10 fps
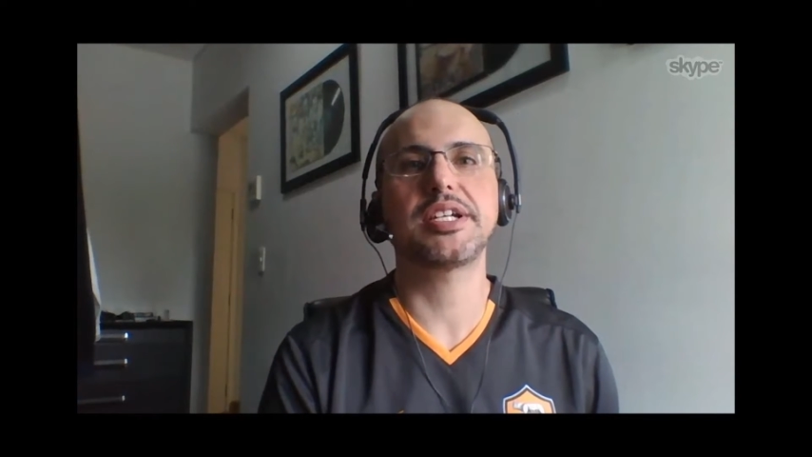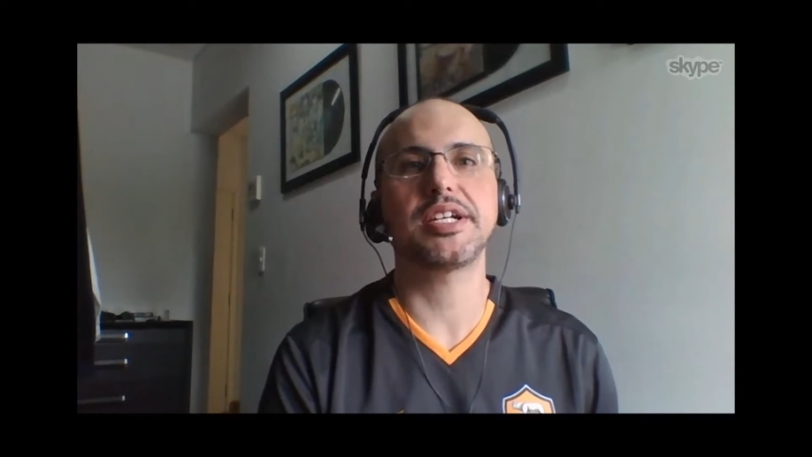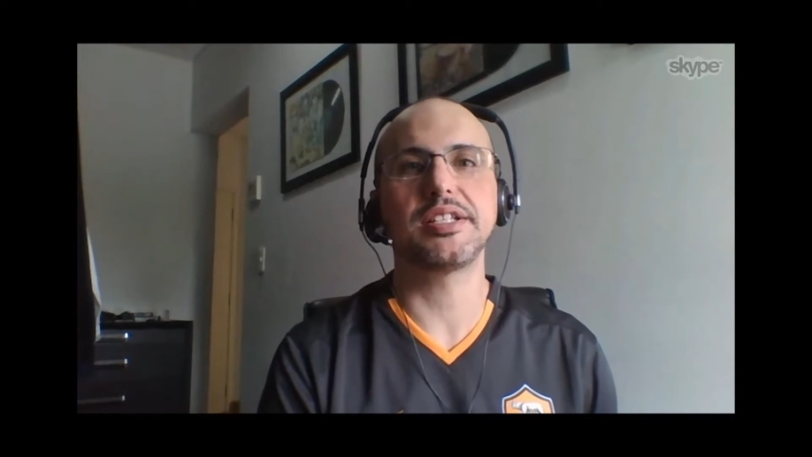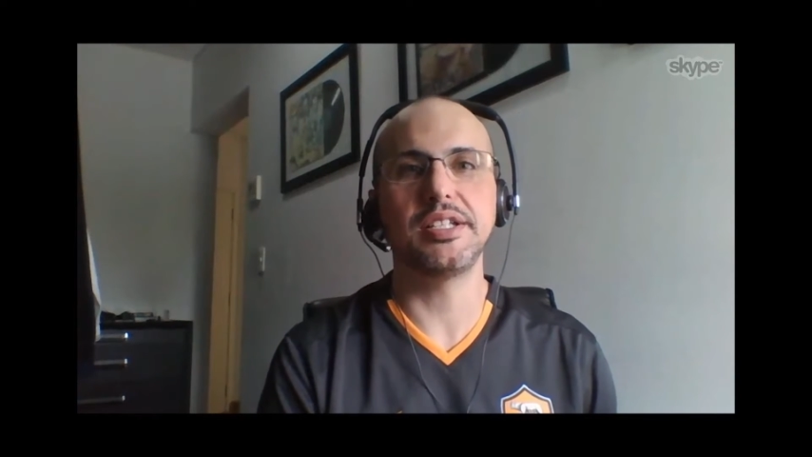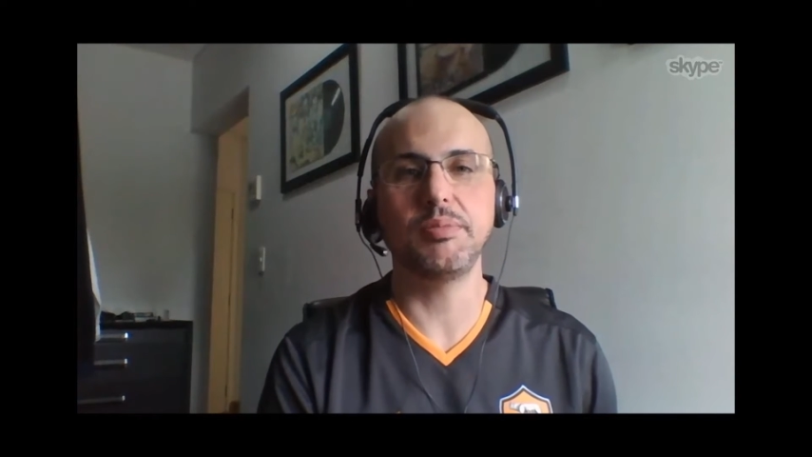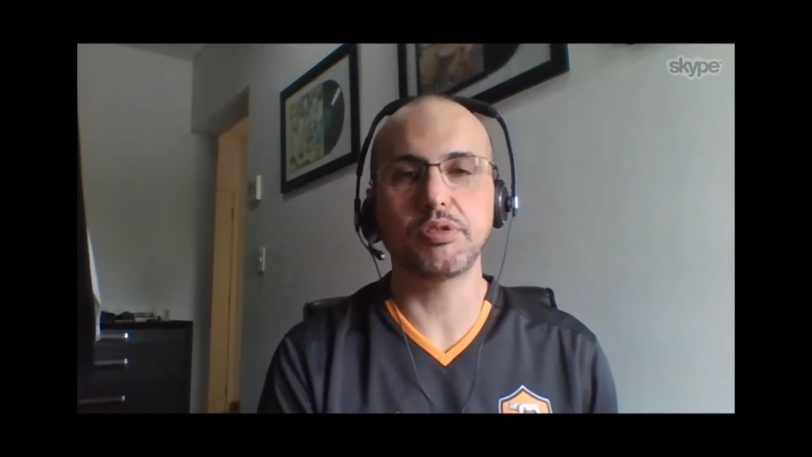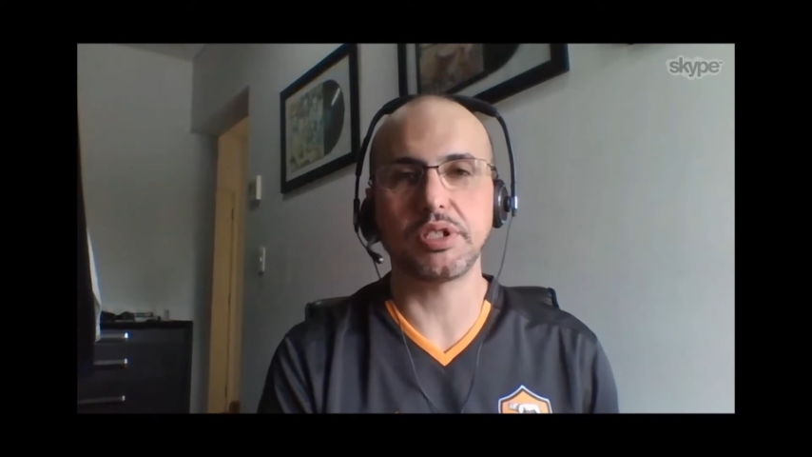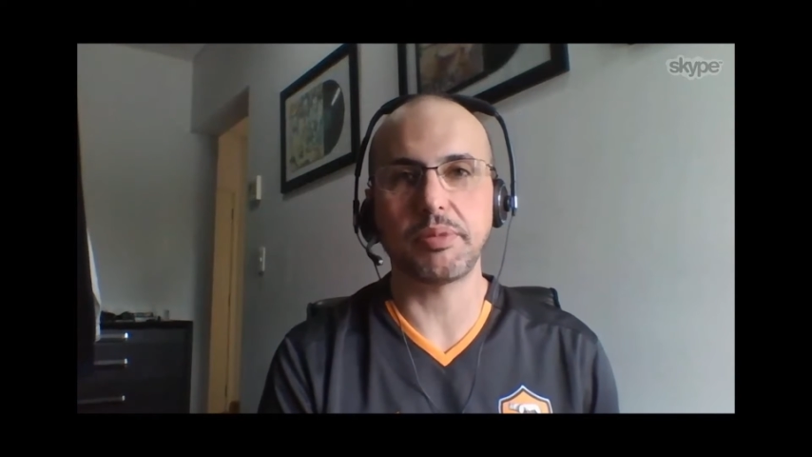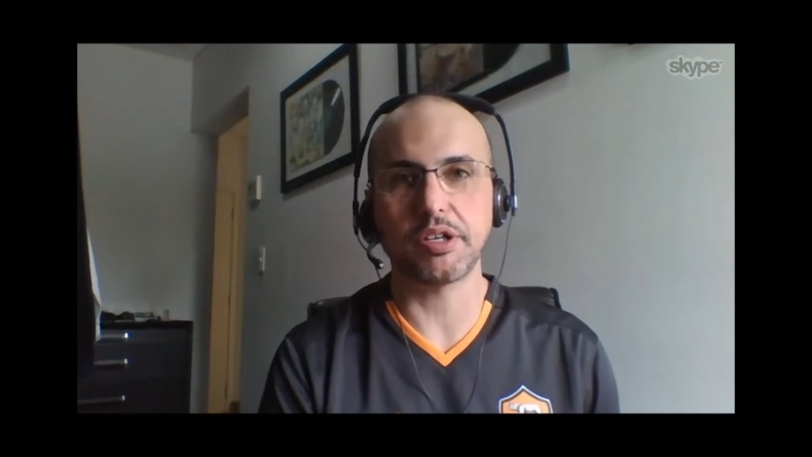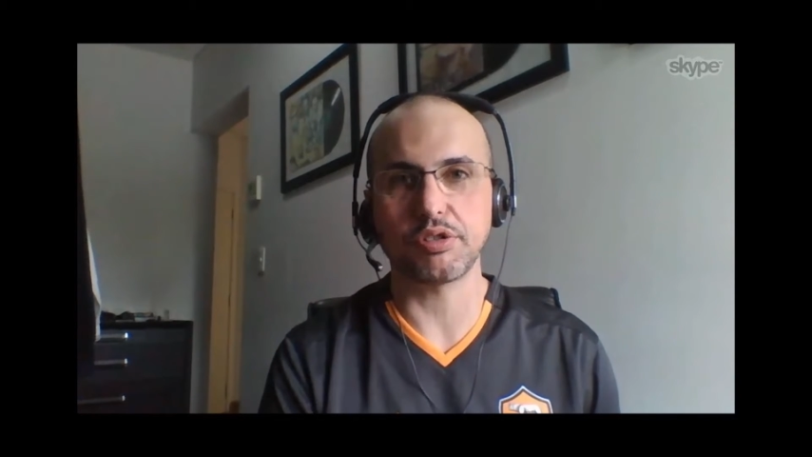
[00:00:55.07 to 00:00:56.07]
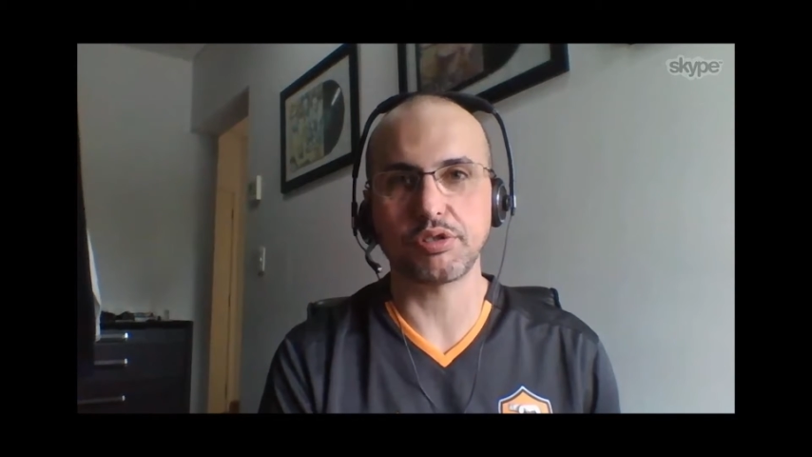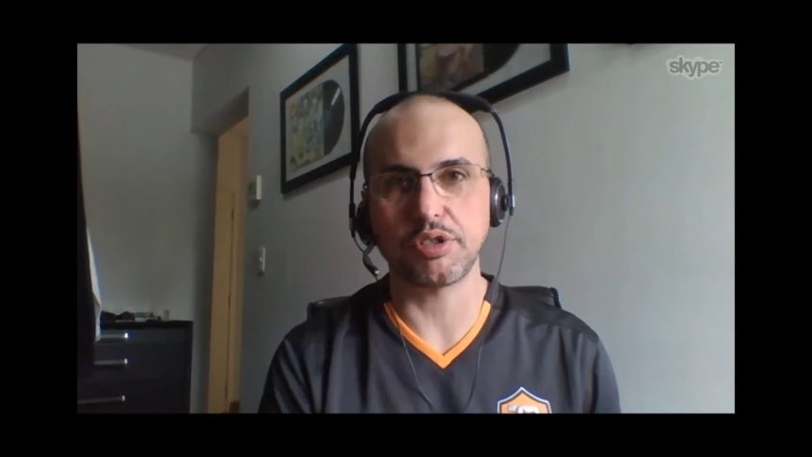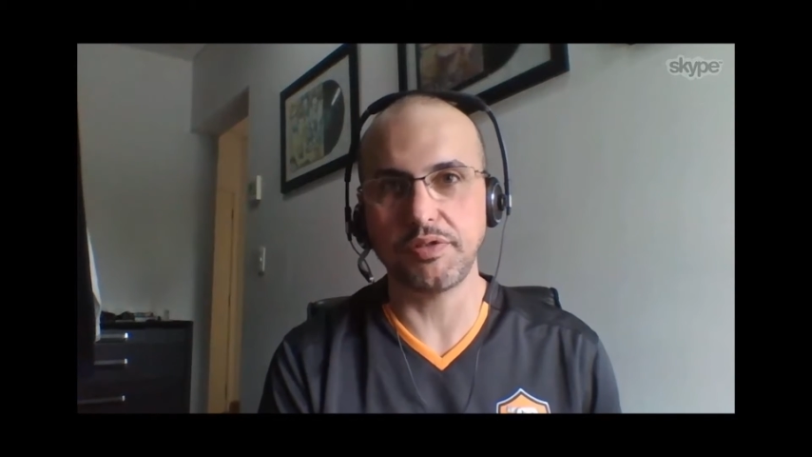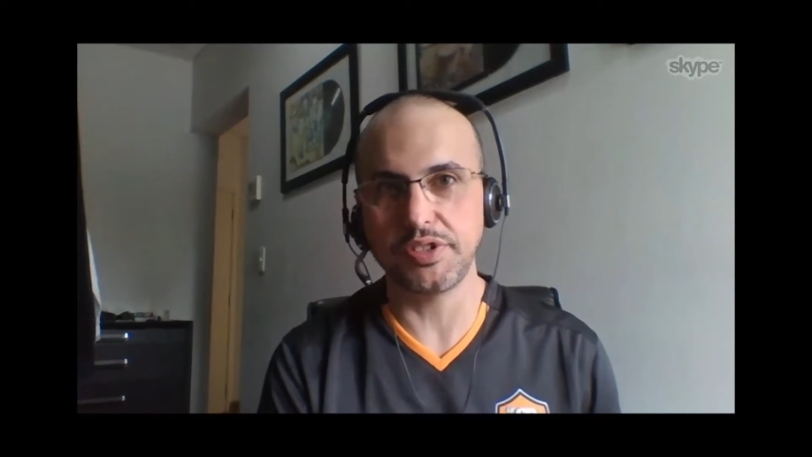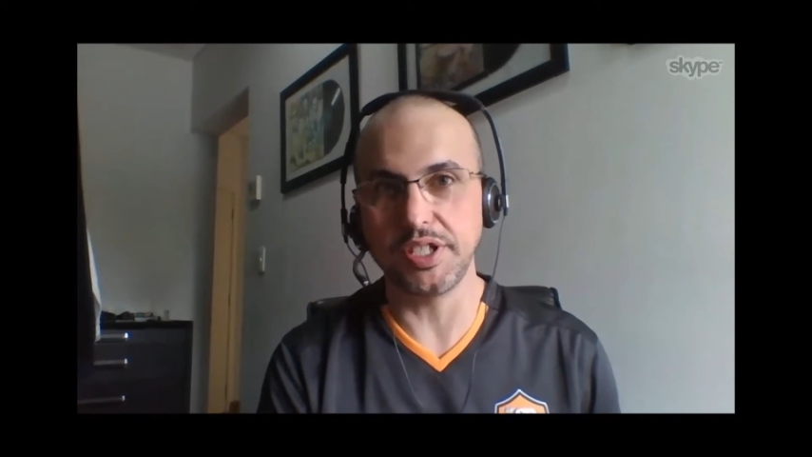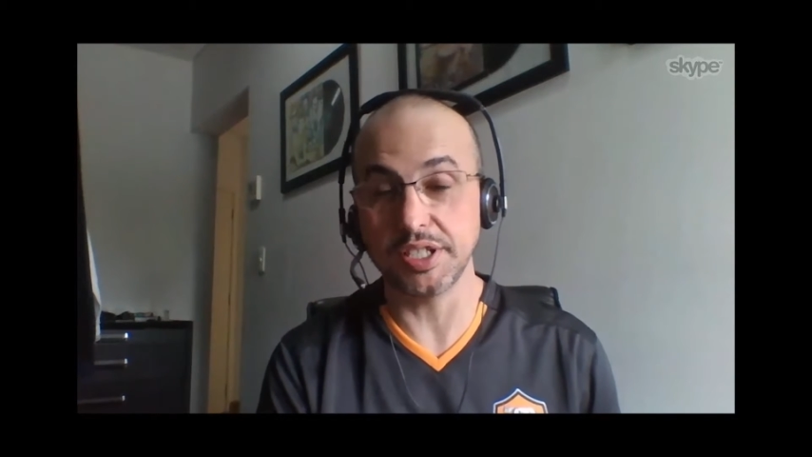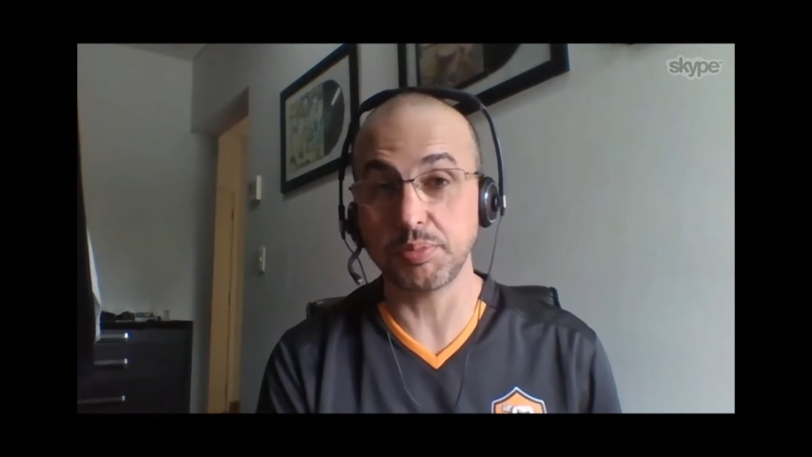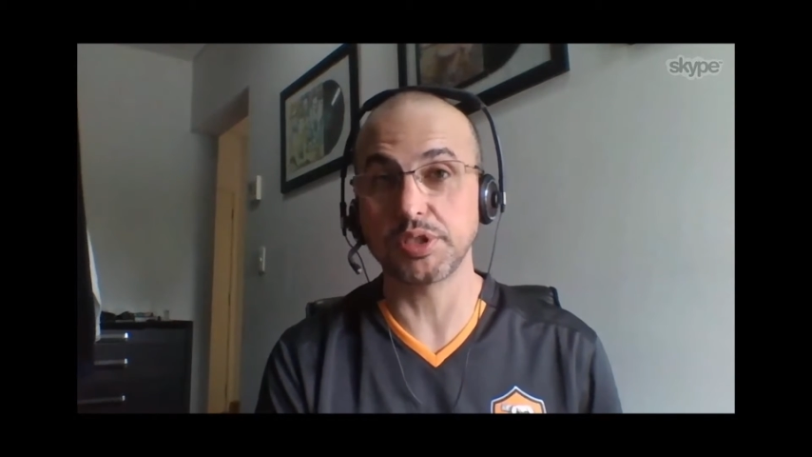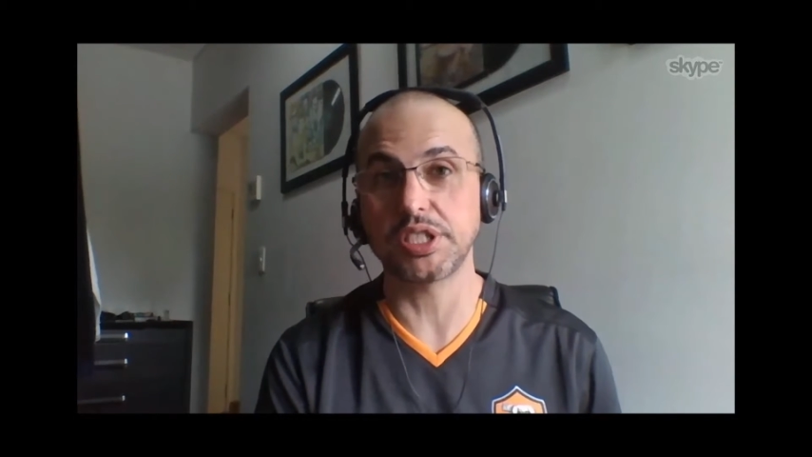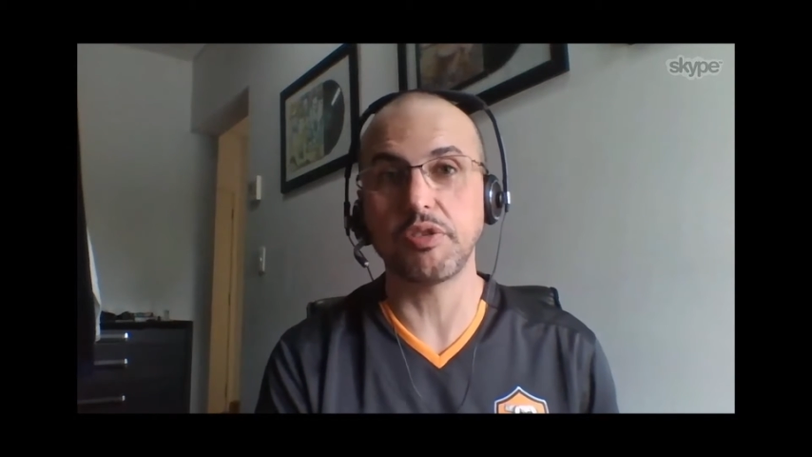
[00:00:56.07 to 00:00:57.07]
acadêmicos da Microsoft e
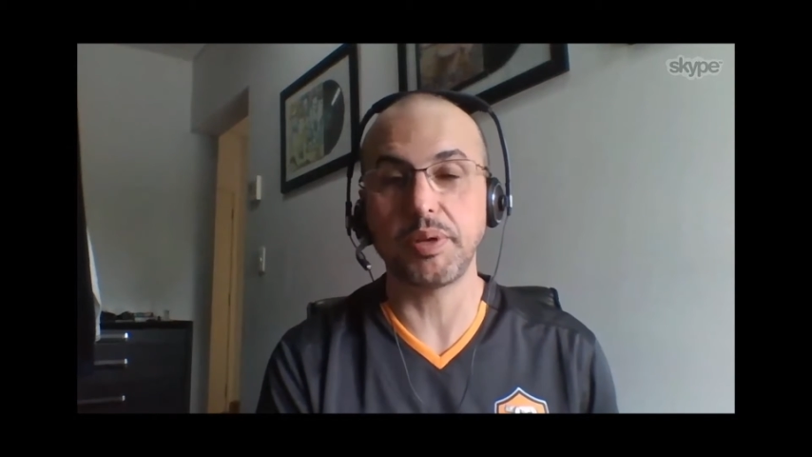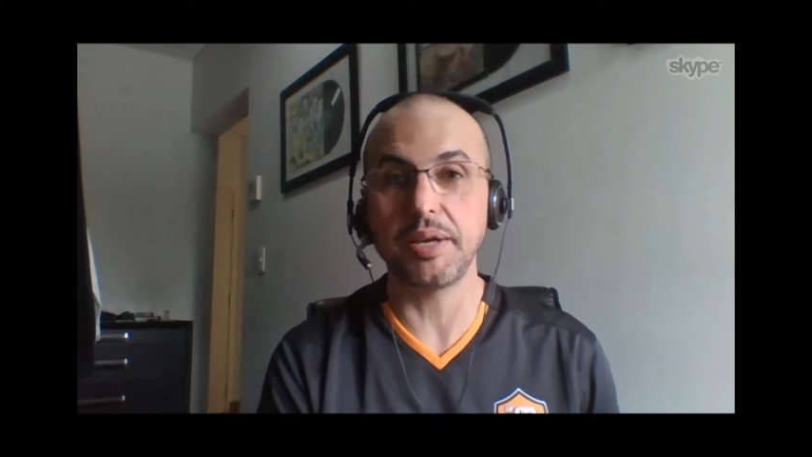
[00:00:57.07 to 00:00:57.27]
responsável